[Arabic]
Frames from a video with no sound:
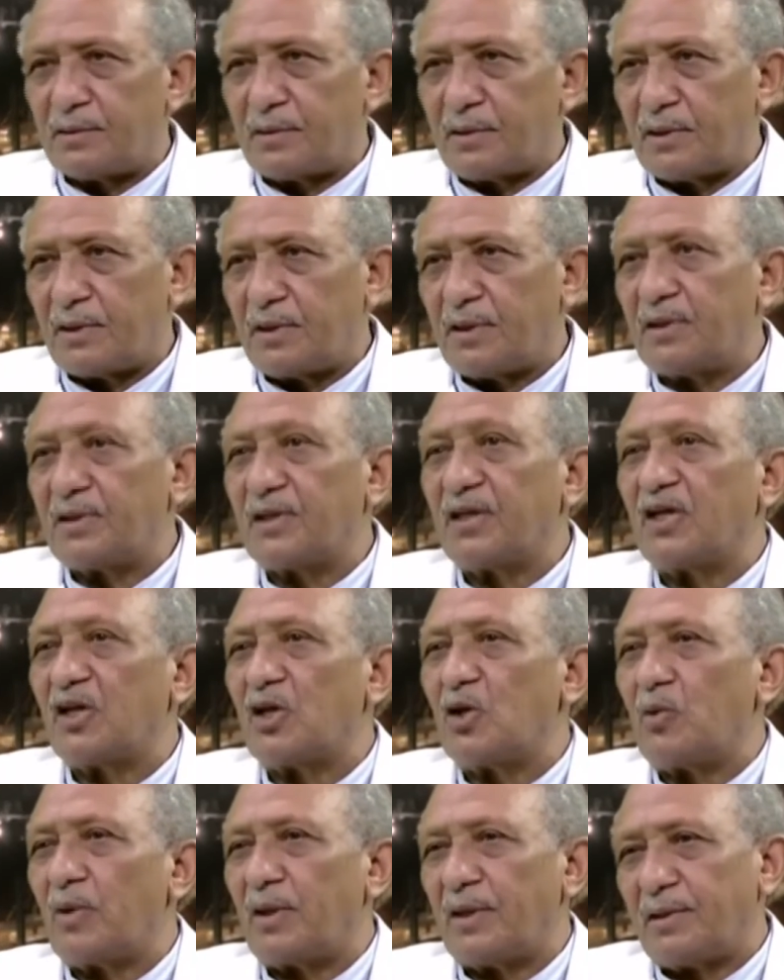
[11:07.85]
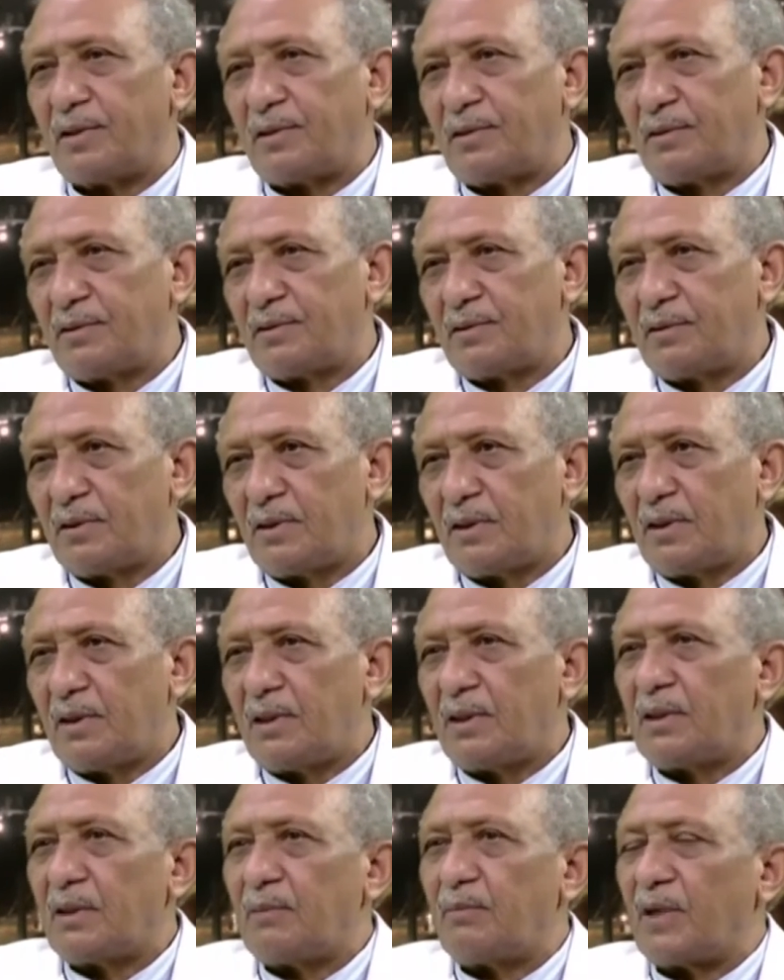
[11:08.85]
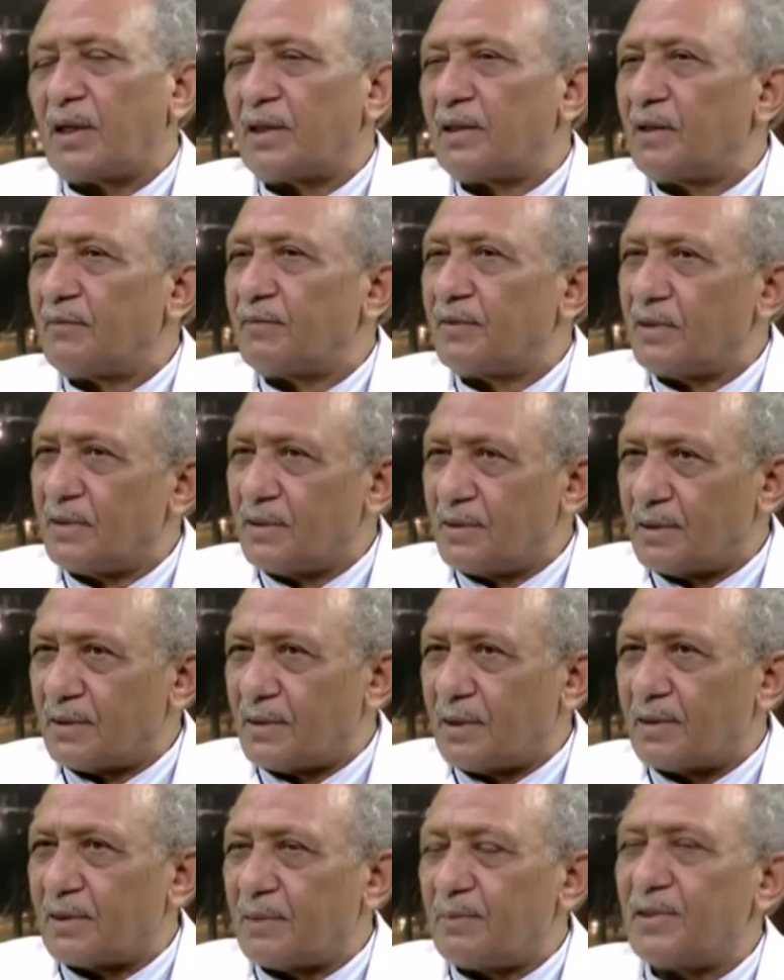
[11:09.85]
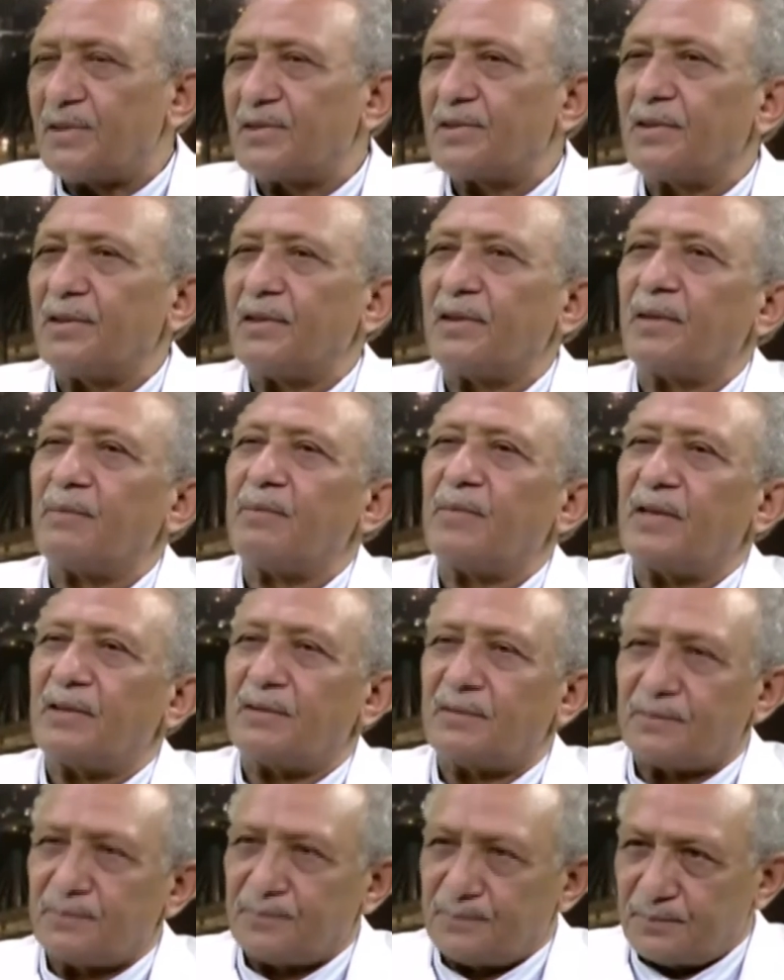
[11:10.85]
الدقيقتين الأوائل بعد ده في الدقيقة الثالثة بيحصل الإغماء